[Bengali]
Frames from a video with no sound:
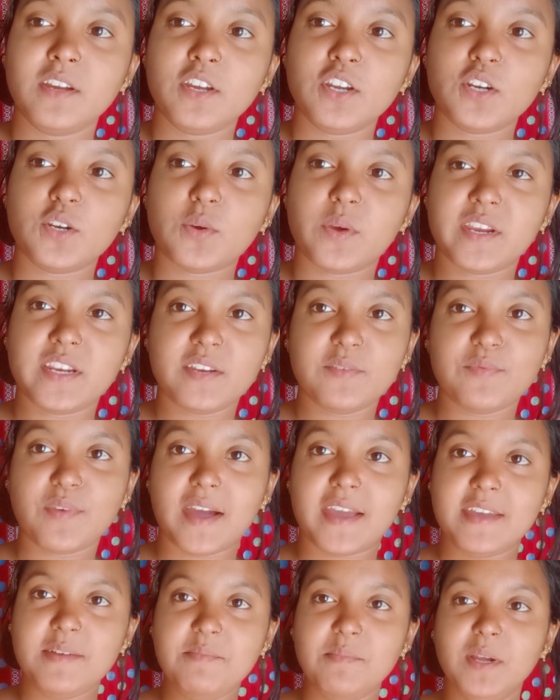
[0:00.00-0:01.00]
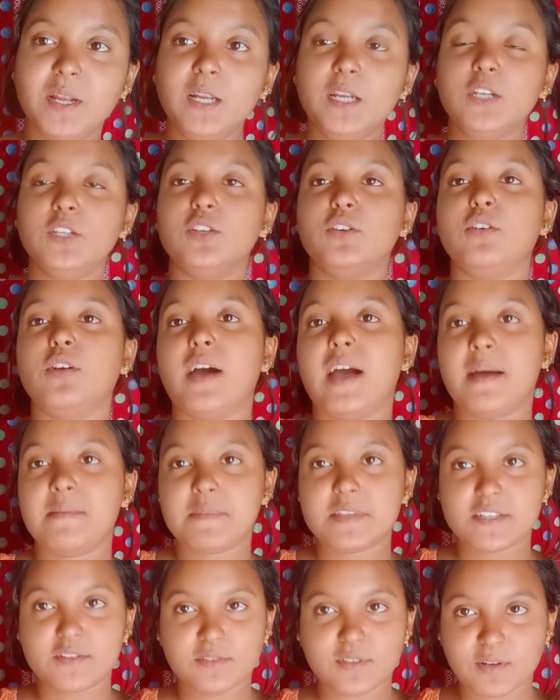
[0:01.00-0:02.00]
টোয়েন্টি ফাইভ তো
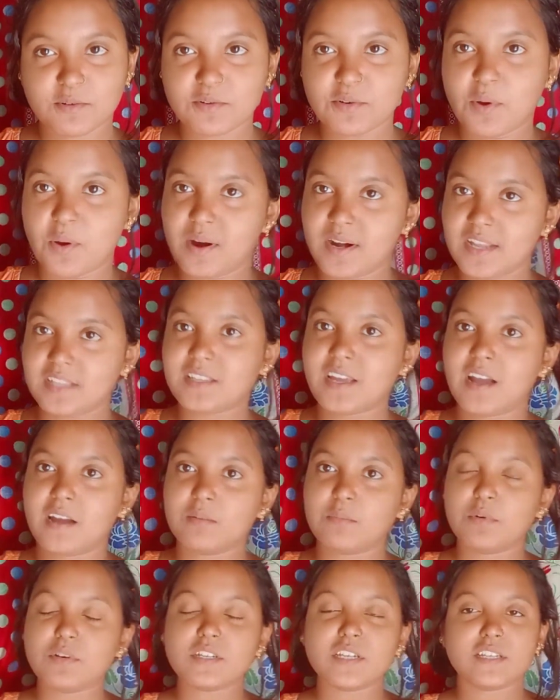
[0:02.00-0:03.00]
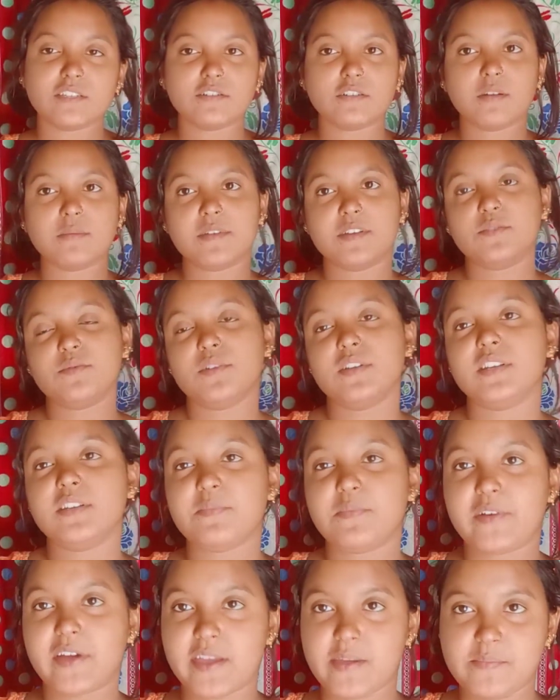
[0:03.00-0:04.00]
আমি যেহেতু এখন ঘরেই থাকবো সেজন্য আমি টোয়েন্টি
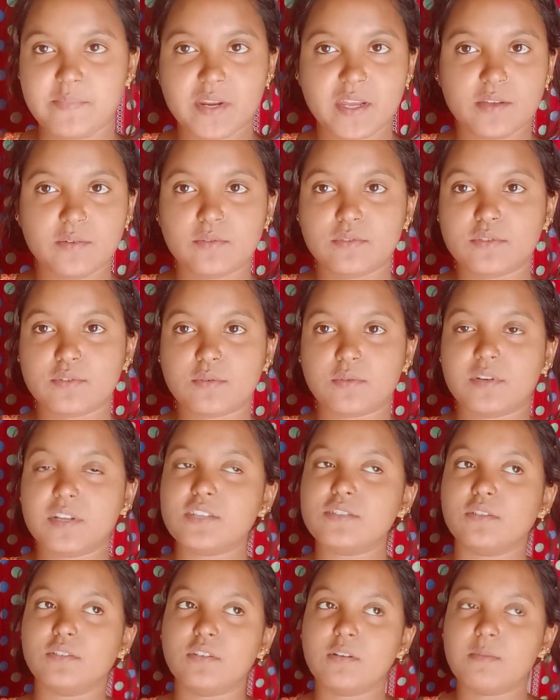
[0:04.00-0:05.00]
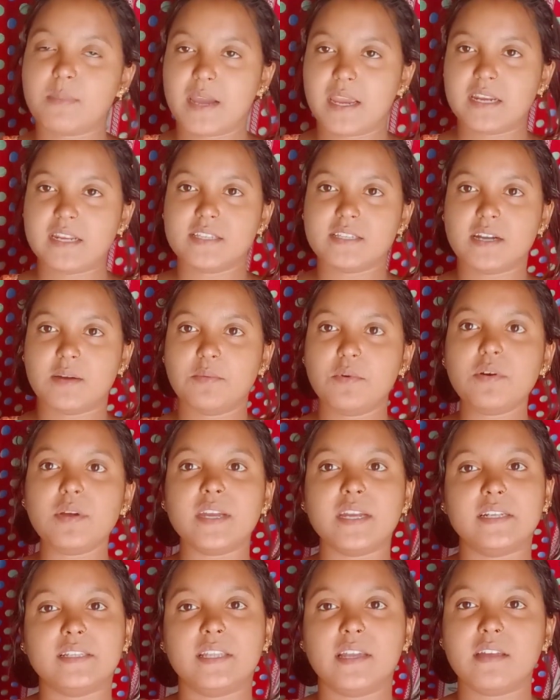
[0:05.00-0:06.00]
ফাইভটা ইউজ করি যখন বাইরে যাব
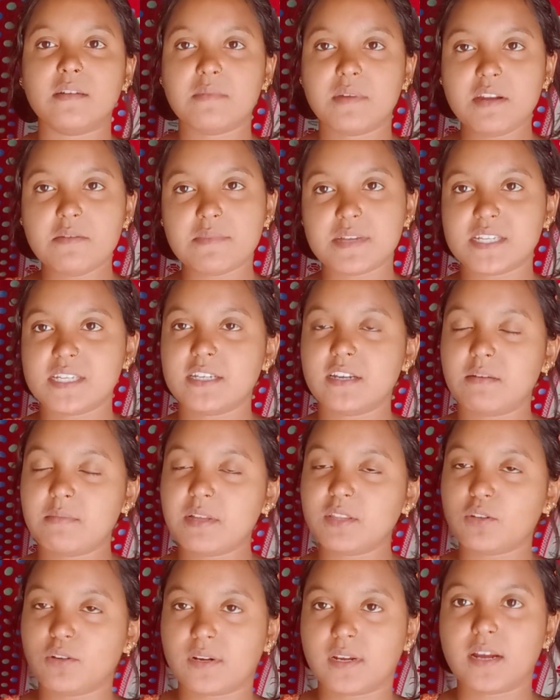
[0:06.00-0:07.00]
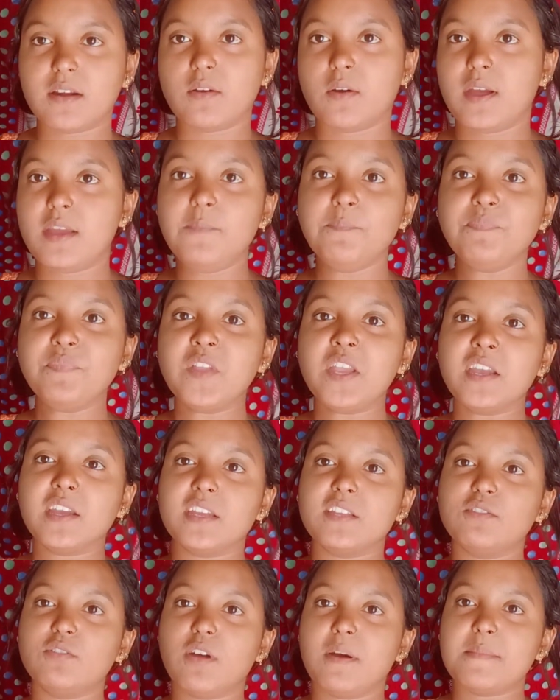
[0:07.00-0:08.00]
এর থেকে মানে বেশিটা আমার দরকার হয়
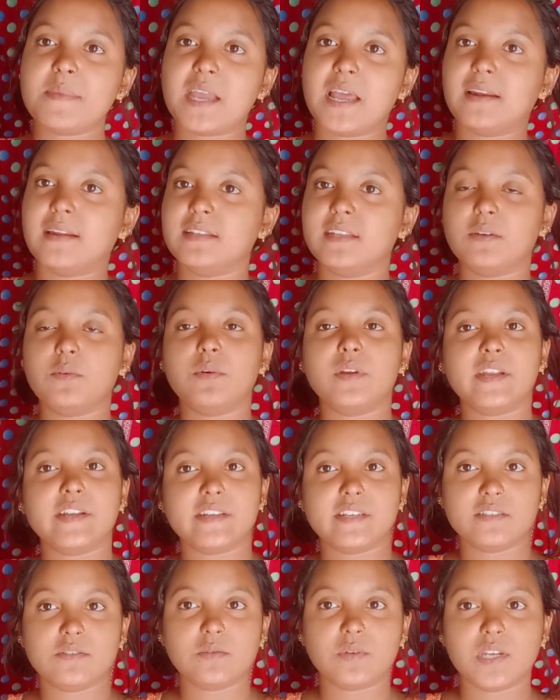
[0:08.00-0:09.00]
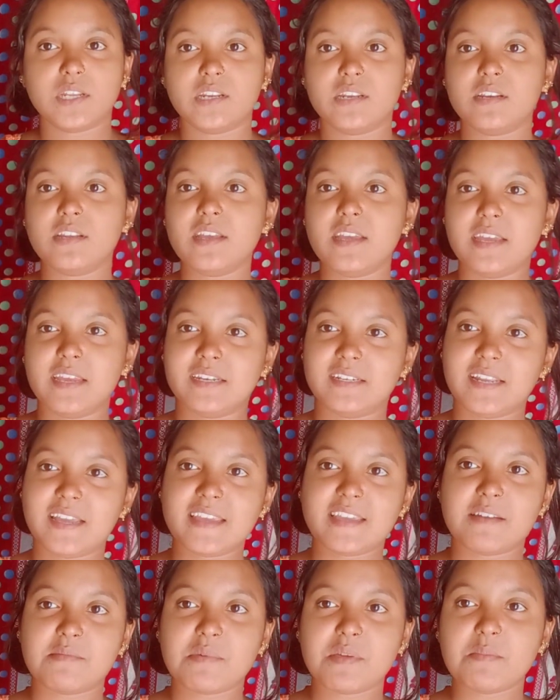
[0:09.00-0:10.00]
কিন্তু আমি আলাদা করে আর কিছু কিনে নিই
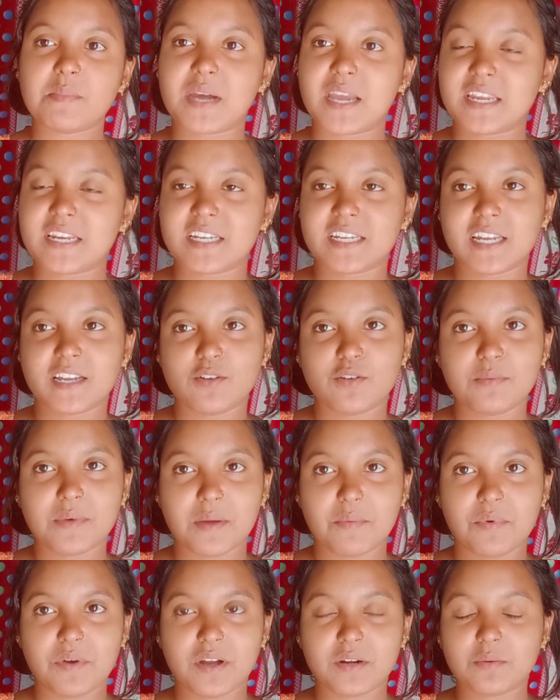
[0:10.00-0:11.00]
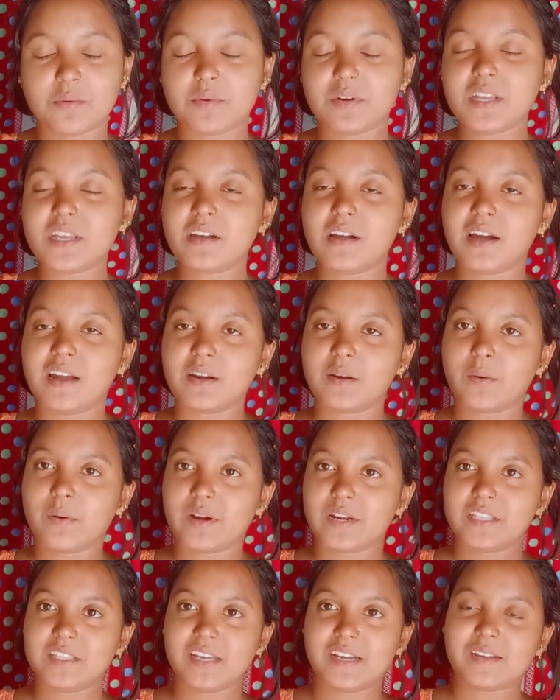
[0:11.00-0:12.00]
এটাই আমি বাইরে গেলেও ব্যবহার করি আর
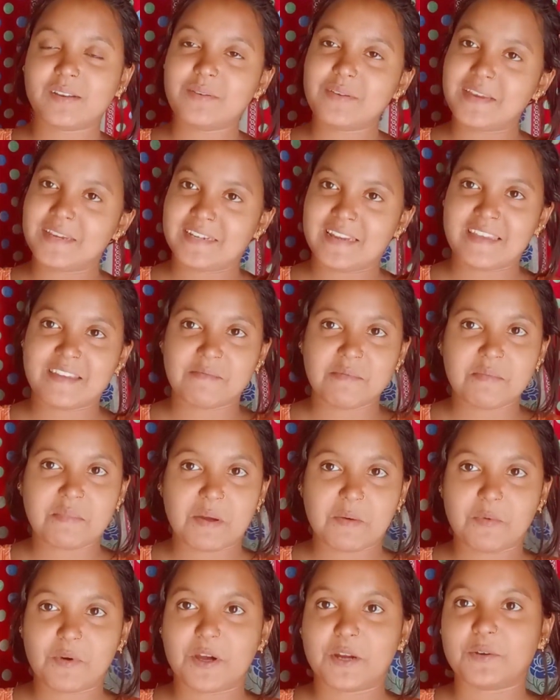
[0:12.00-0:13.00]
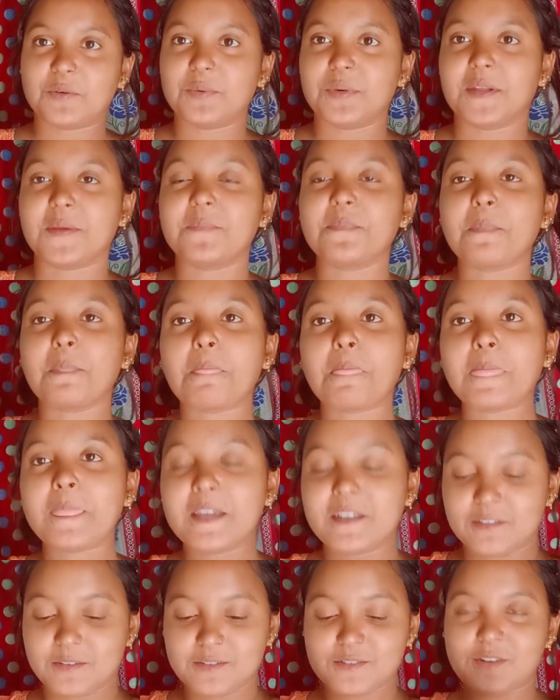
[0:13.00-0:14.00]
ঘরে থাকলেও এটাই আমি ব্যবহার করি
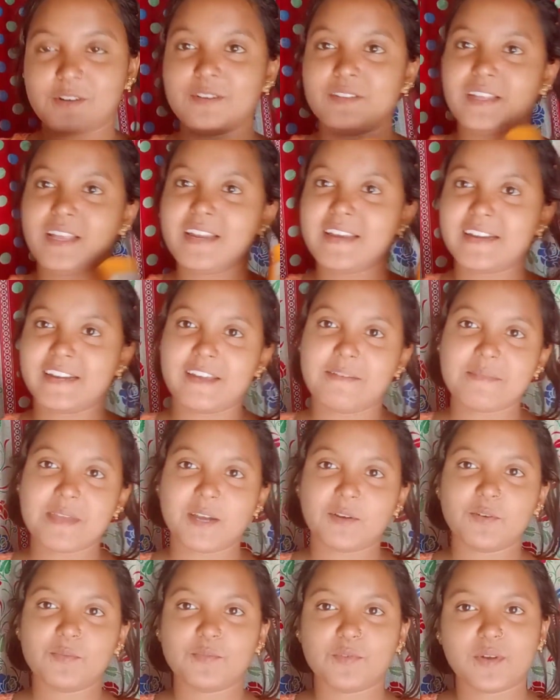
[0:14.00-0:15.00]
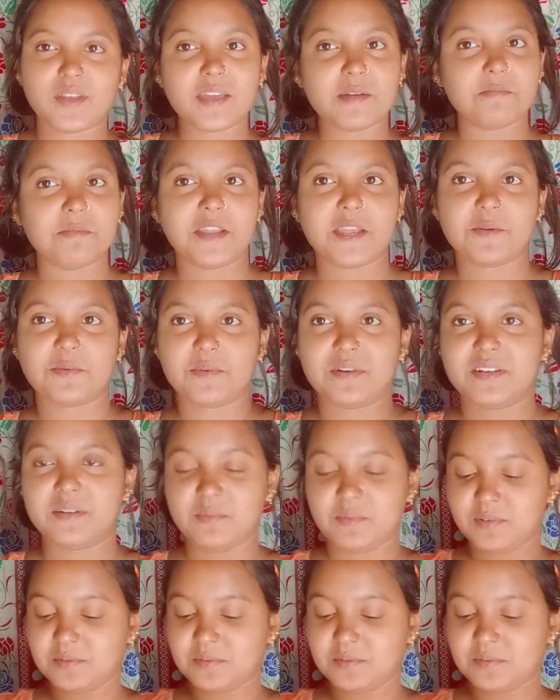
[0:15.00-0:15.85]
তো চলো তাহলে এটা আমি এখন মুখে অ্যাপ্লাই করে নেব